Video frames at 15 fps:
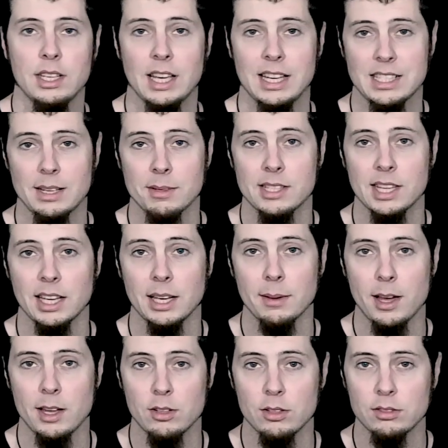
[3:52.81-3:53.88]
Ya sabéis de qué
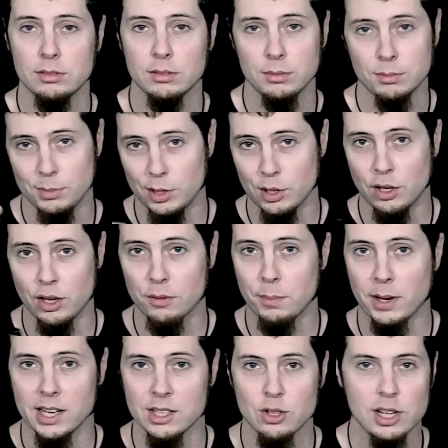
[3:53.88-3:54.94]
va, ¿no? Vídeo de los
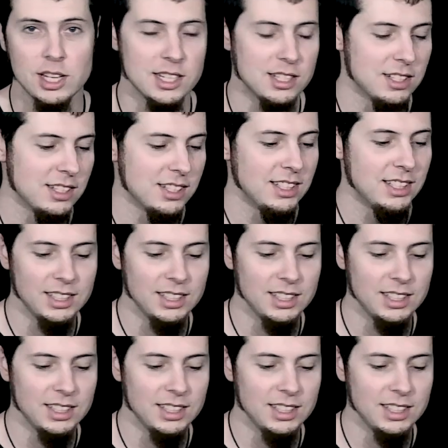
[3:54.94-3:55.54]
parasoles.